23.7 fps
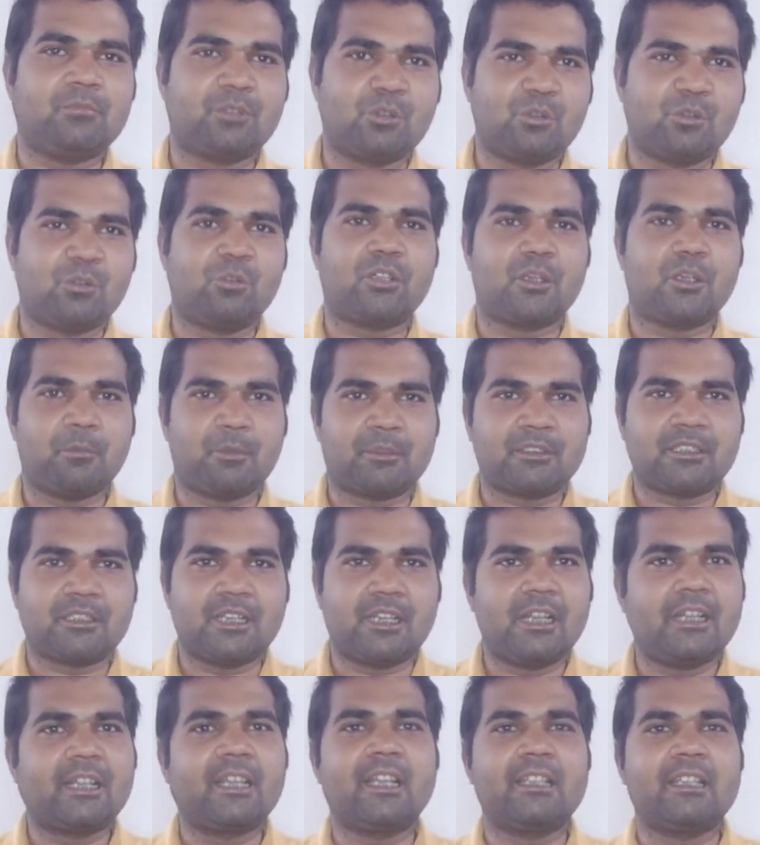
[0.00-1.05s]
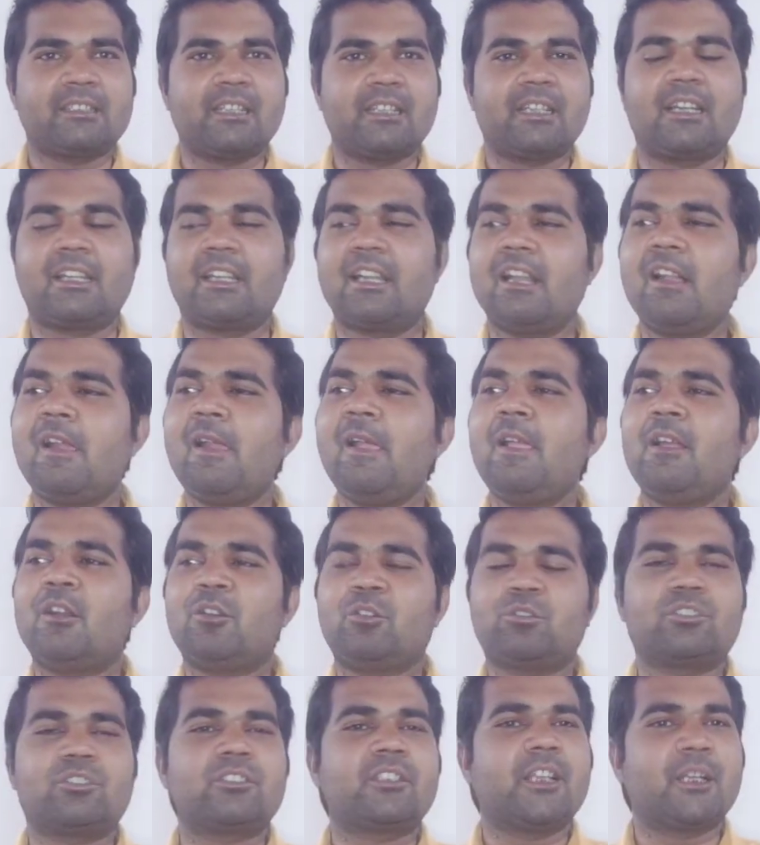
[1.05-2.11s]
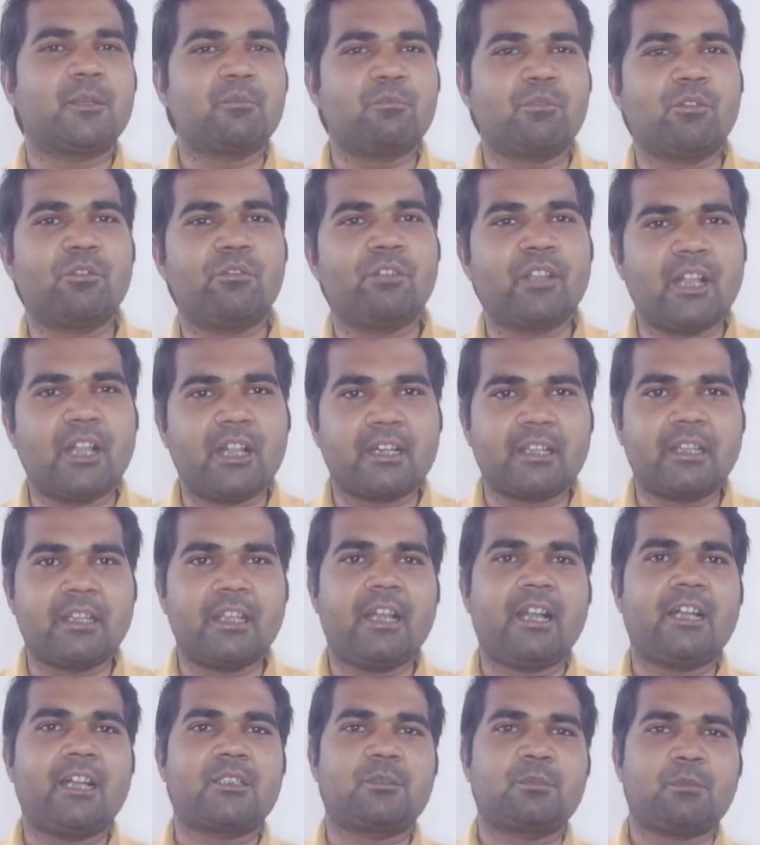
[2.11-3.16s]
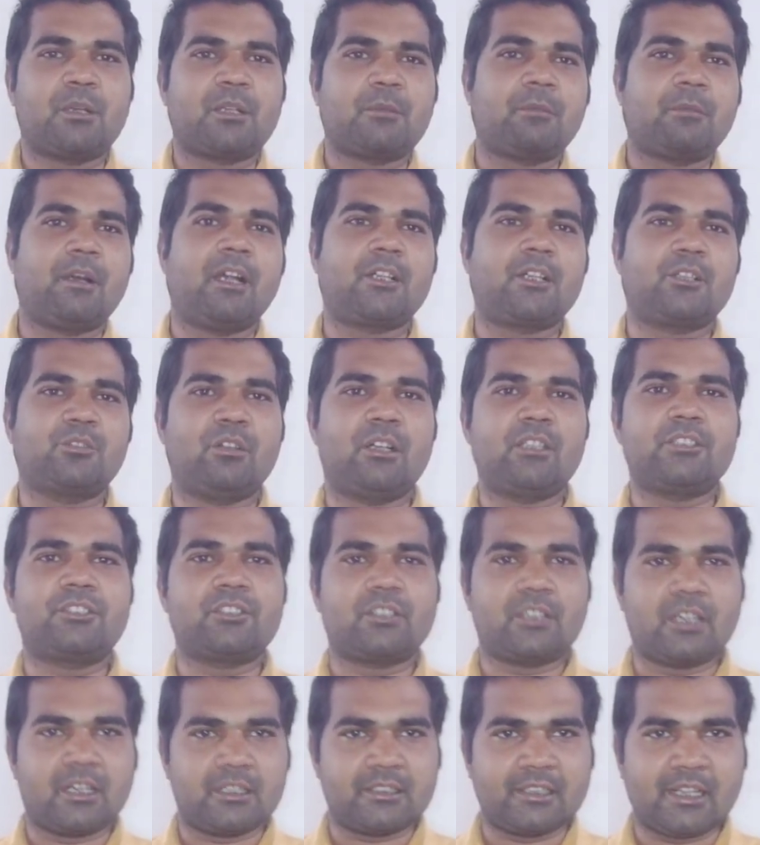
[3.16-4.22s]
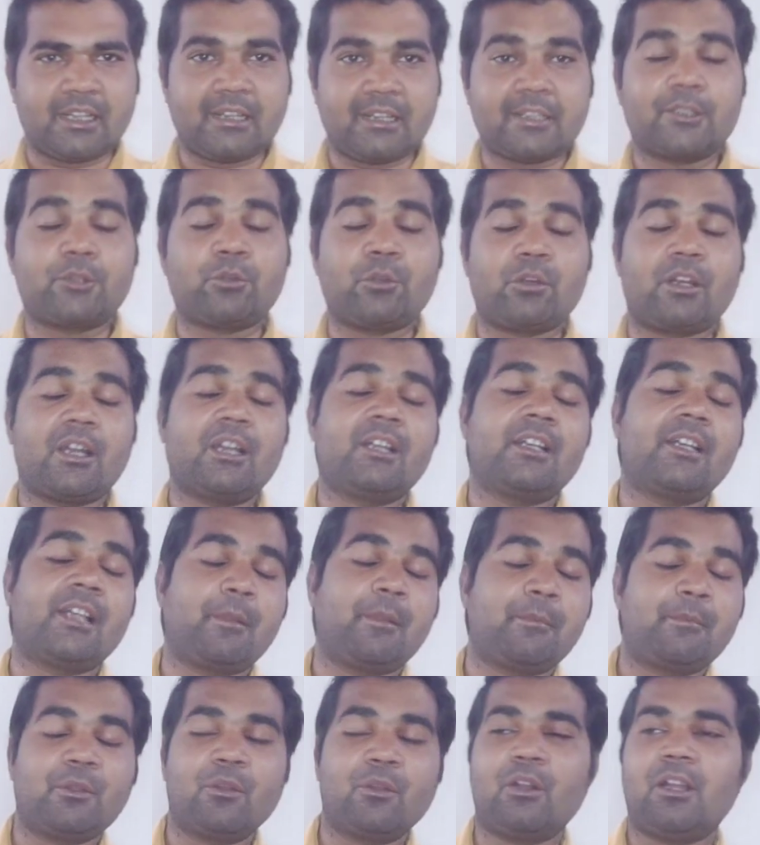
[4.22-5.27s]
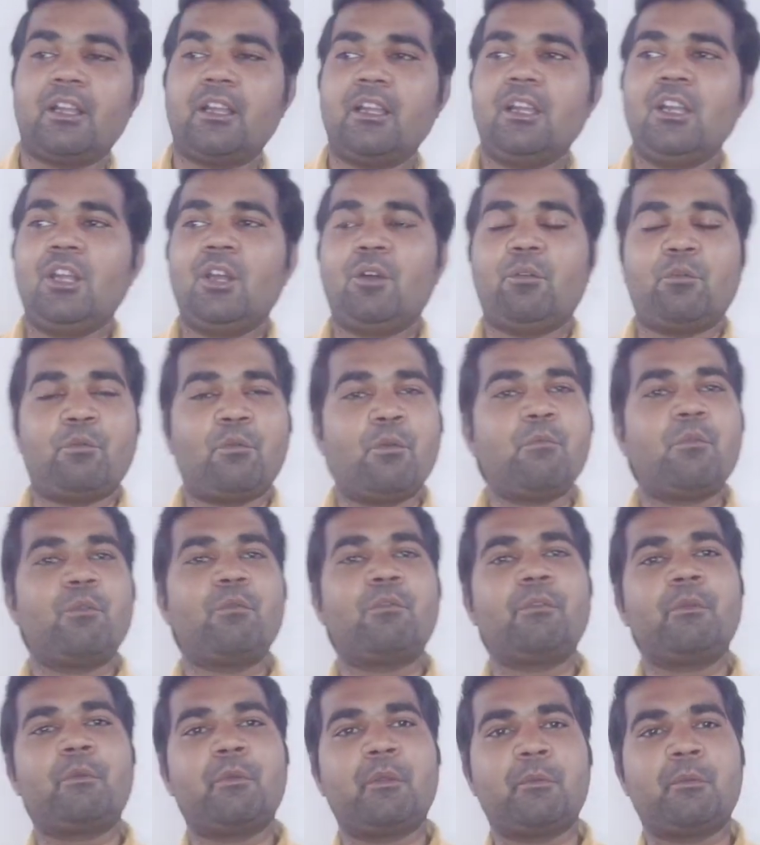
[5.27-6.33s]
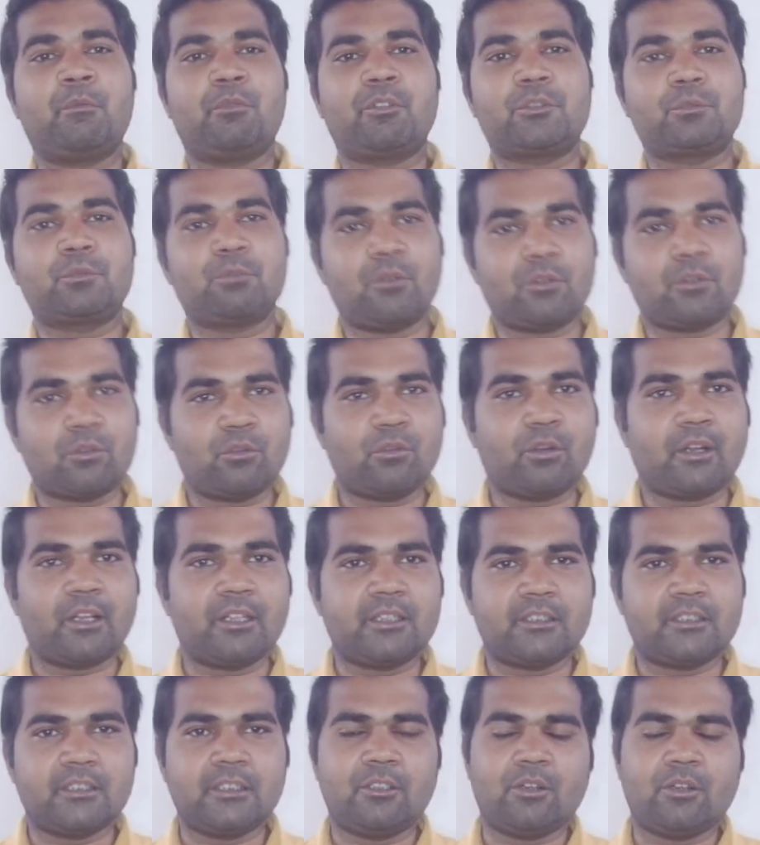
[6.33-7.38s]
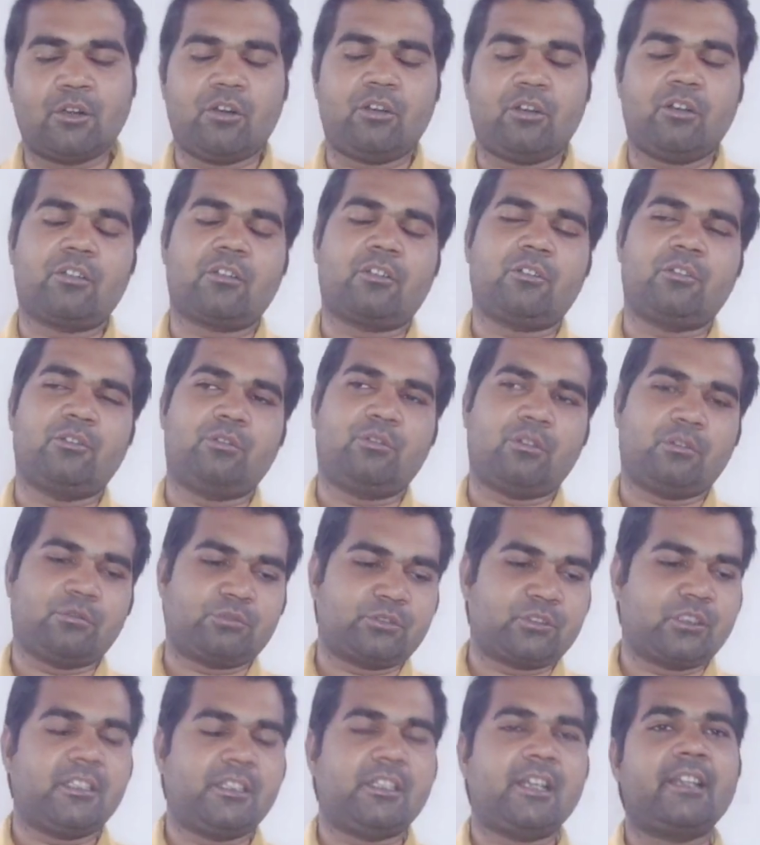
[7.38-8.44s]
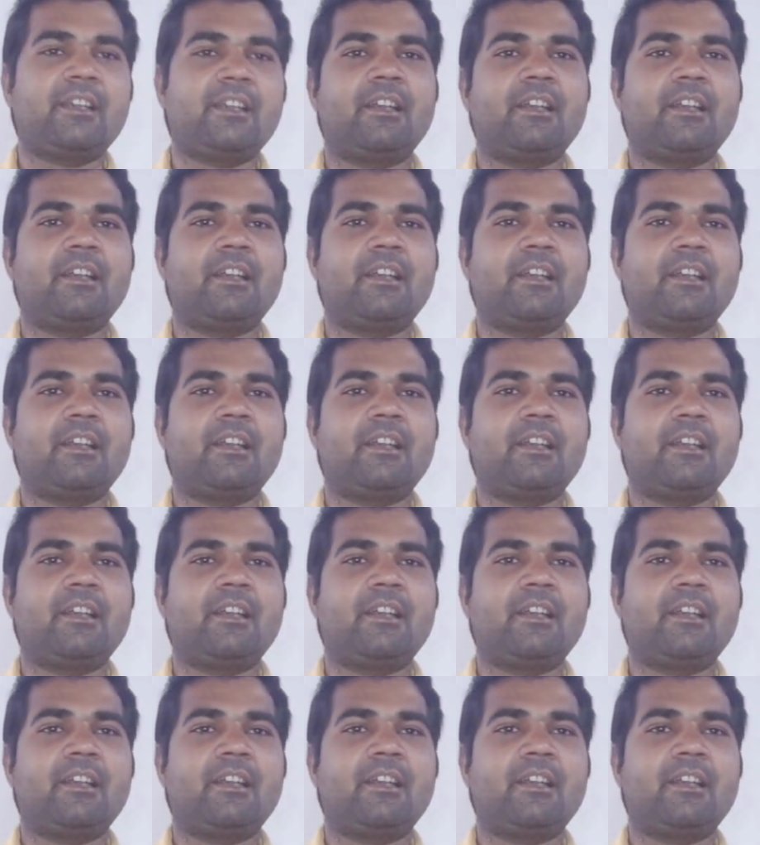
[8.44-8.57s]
लोगों ने बताया कि ऐसा नहीं है कुत्ते एक मूवी आ रही है आसमान भारद्वाज का डायरेक्टोरियल डेब्यू है वो मूवी भी पोस्टपोन हो गई थी और उसकी नई